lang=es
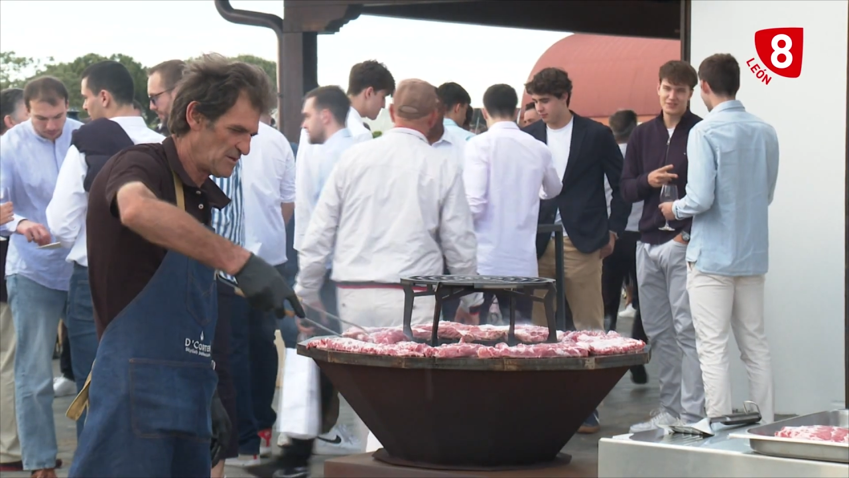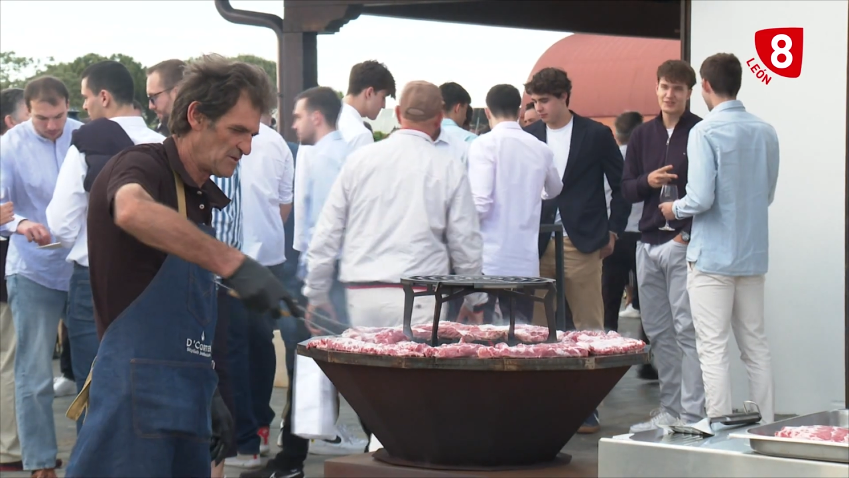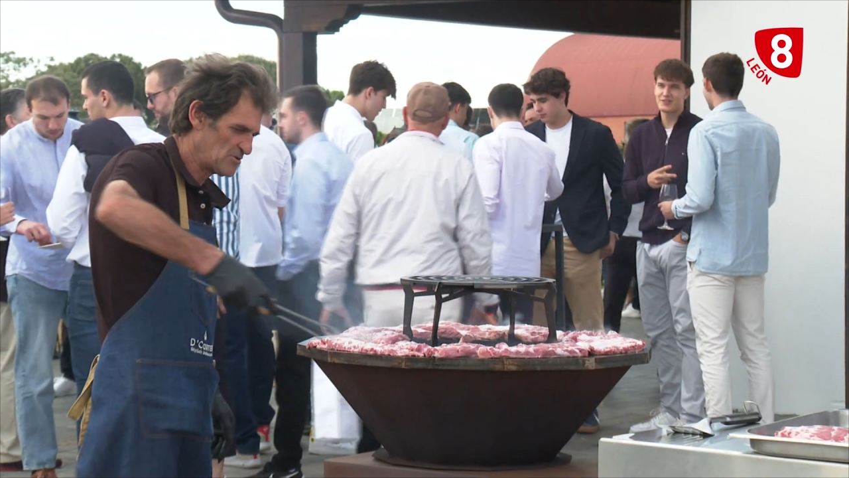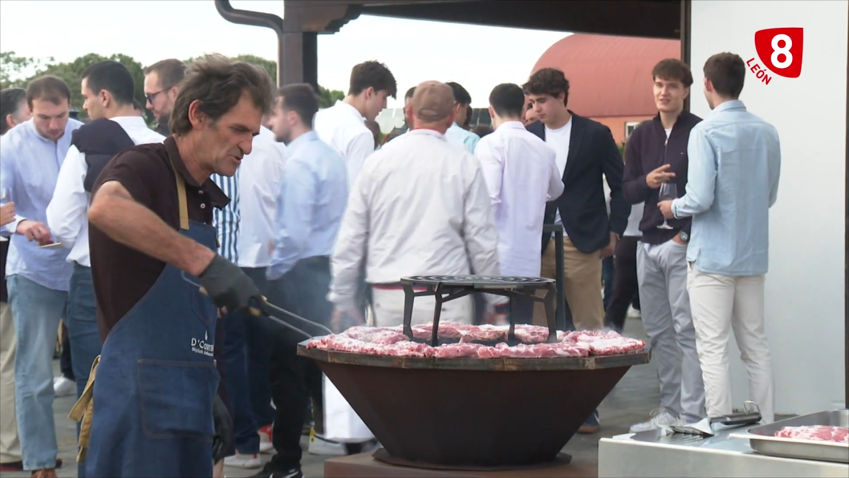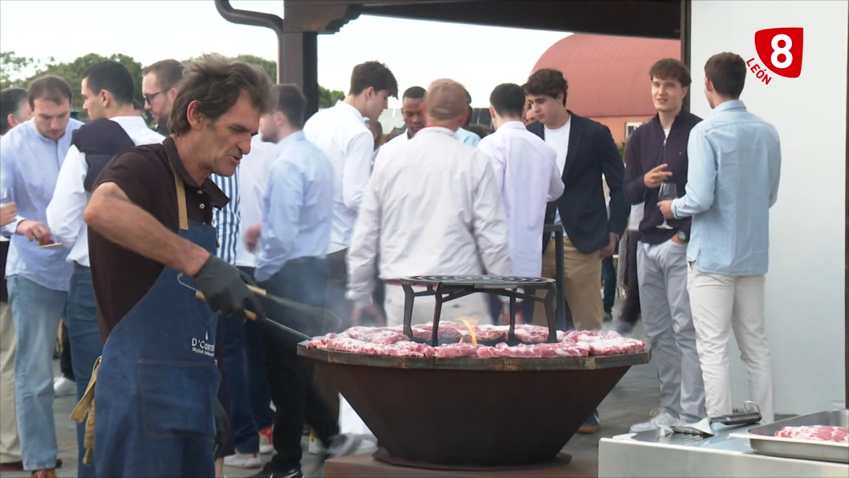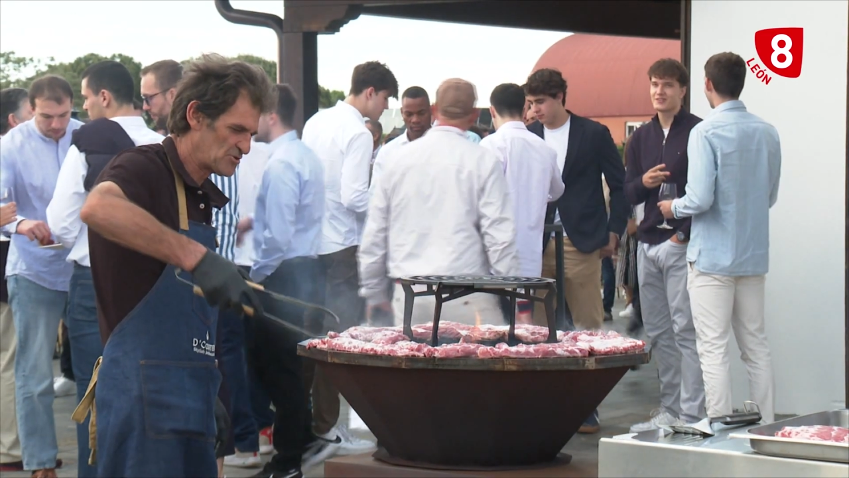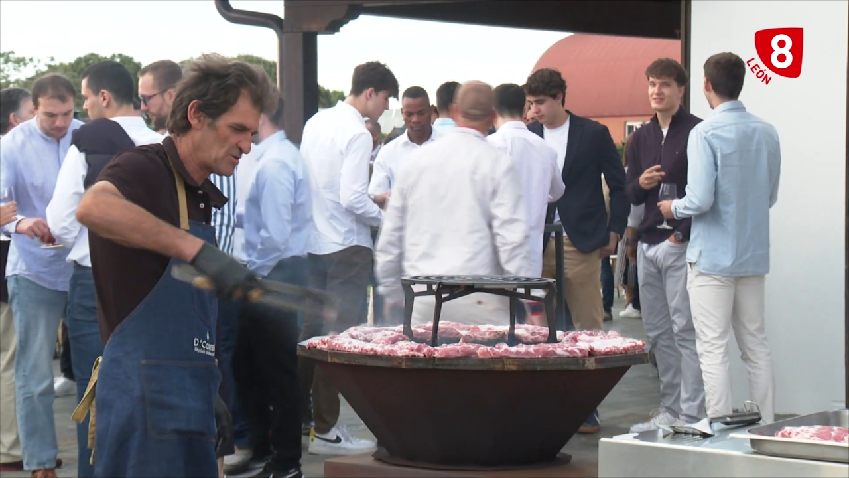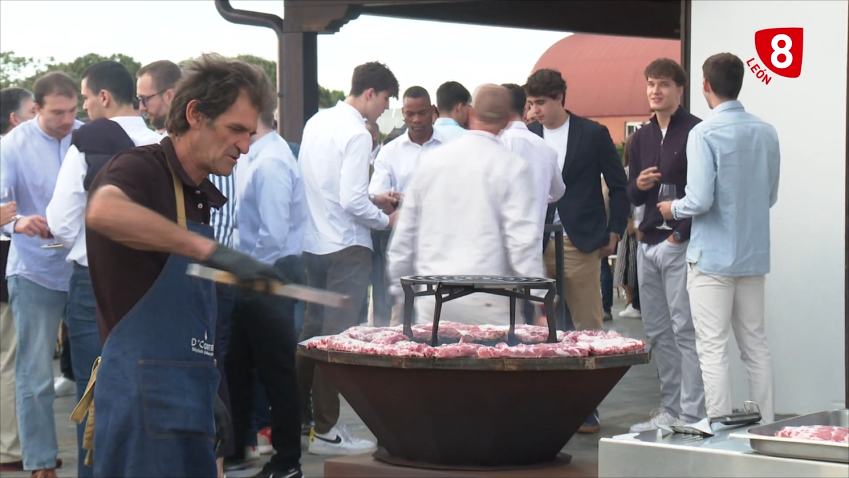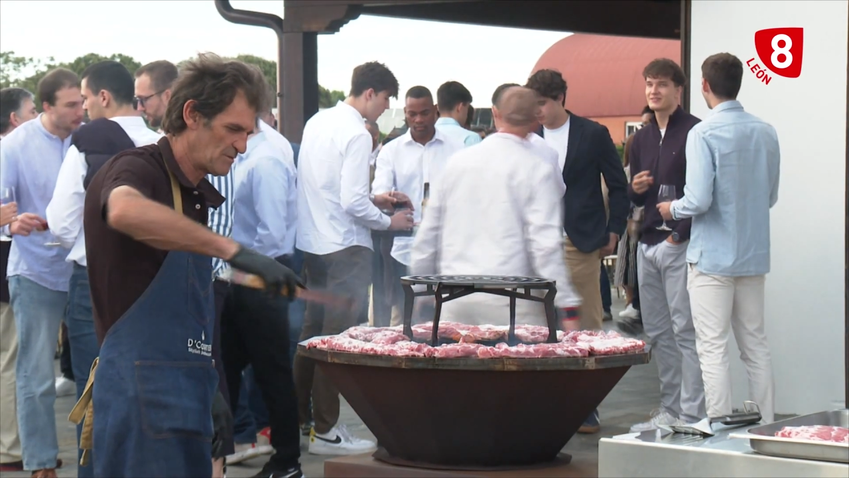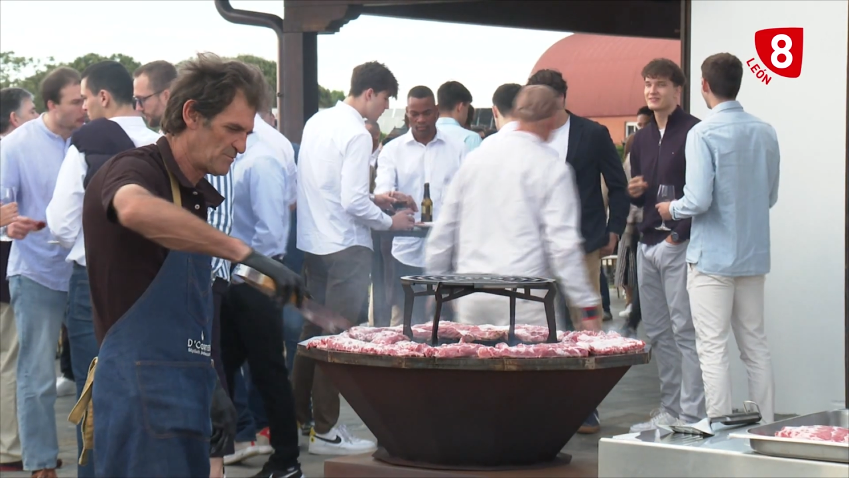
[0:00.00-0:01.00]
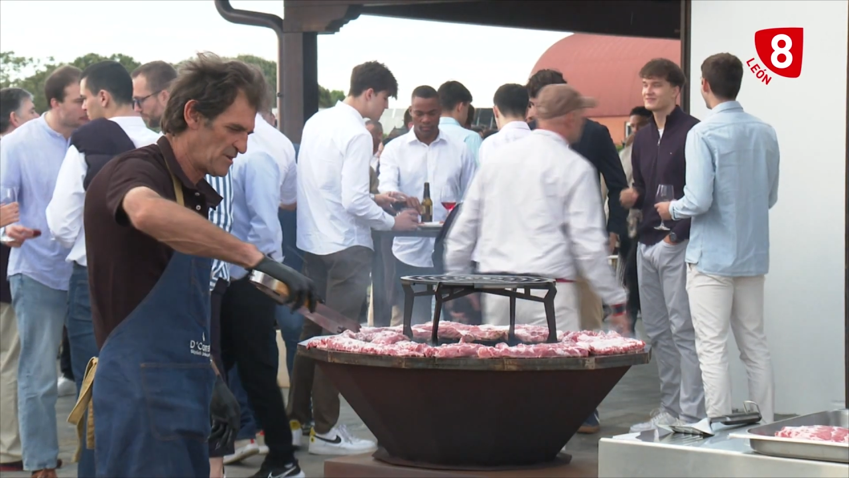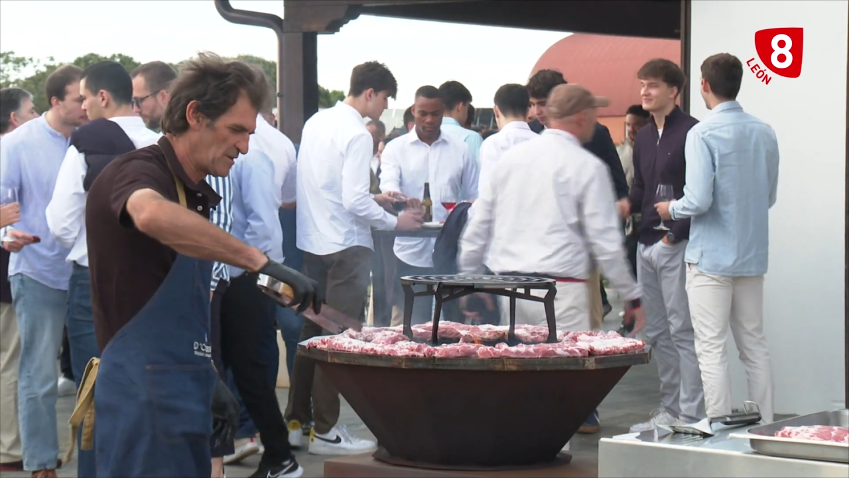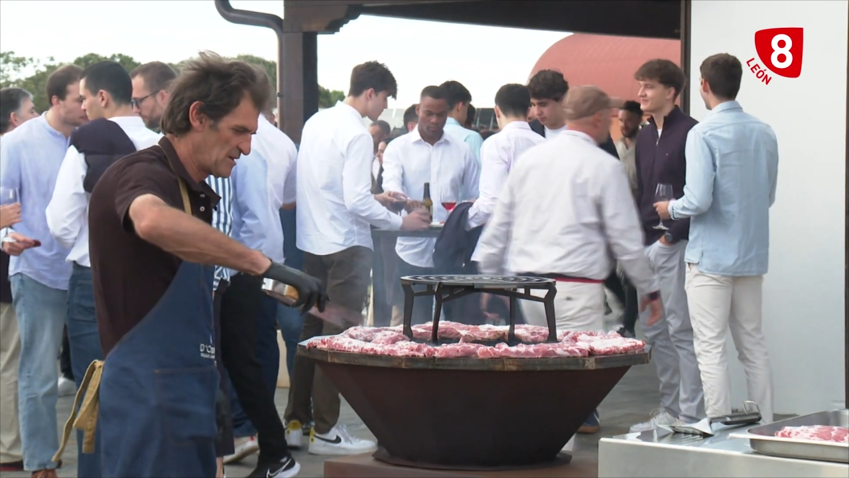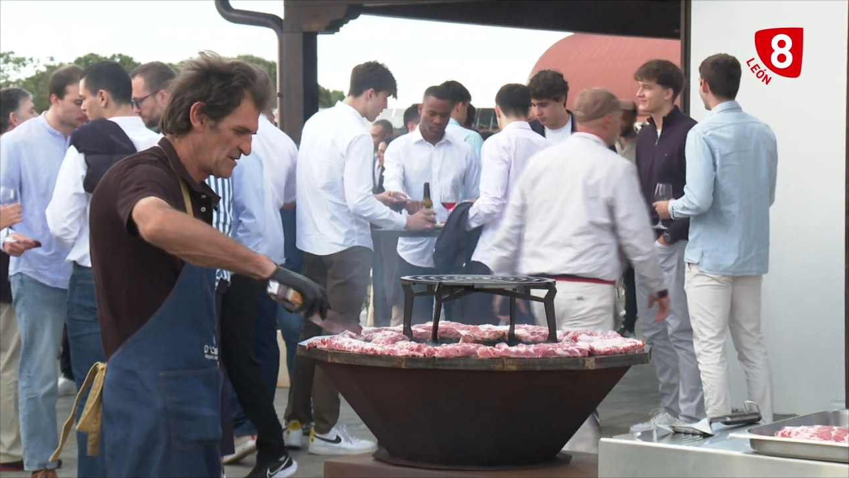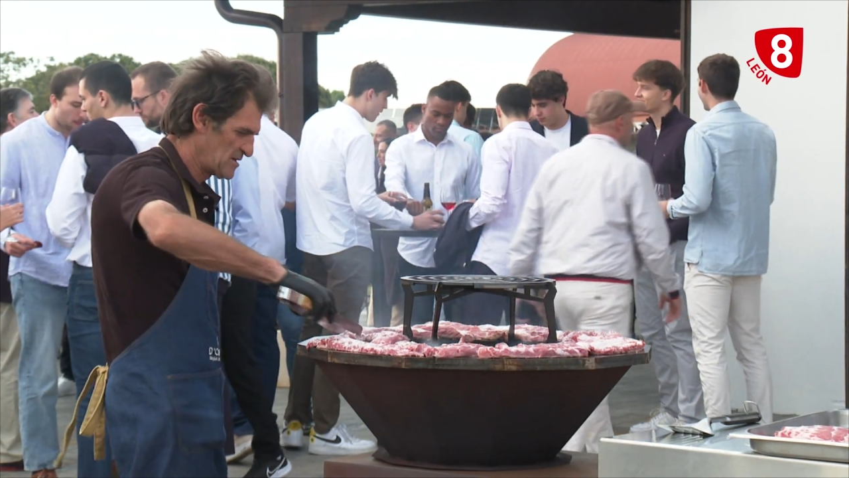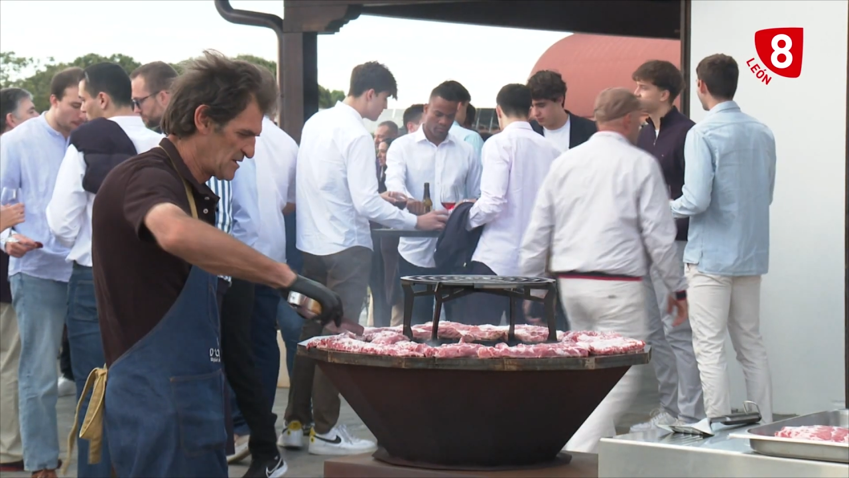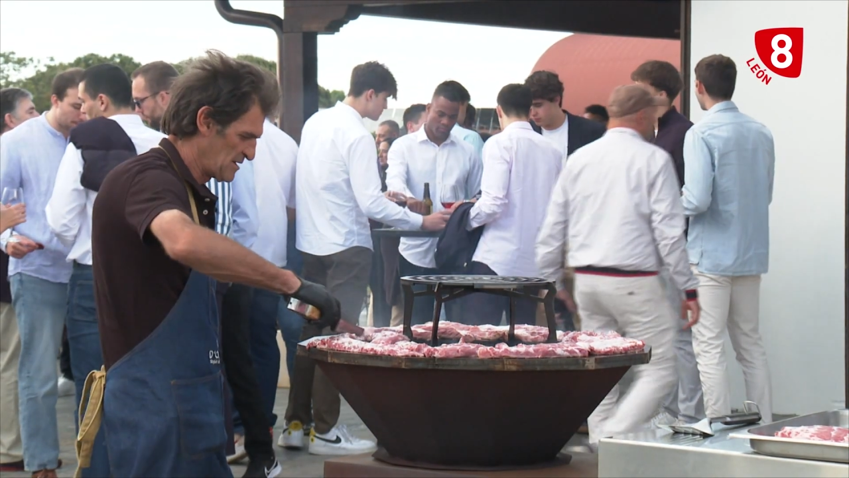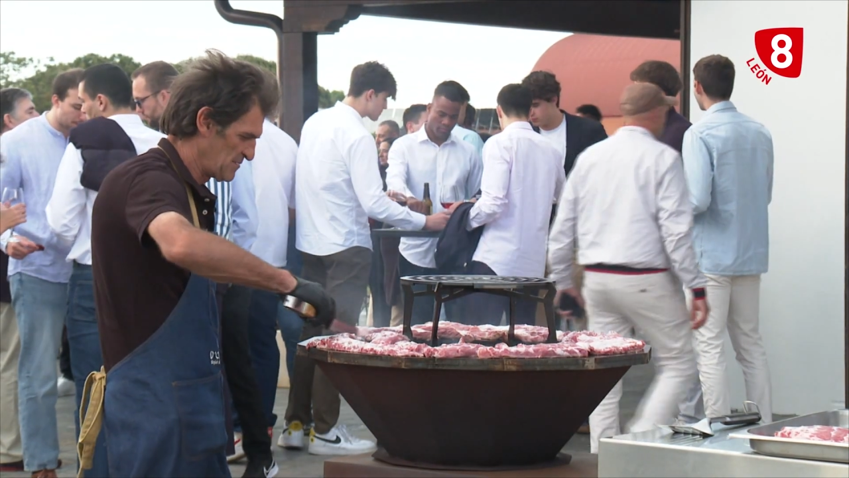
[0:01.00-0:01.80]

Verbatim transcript: y disfrutar de una noche con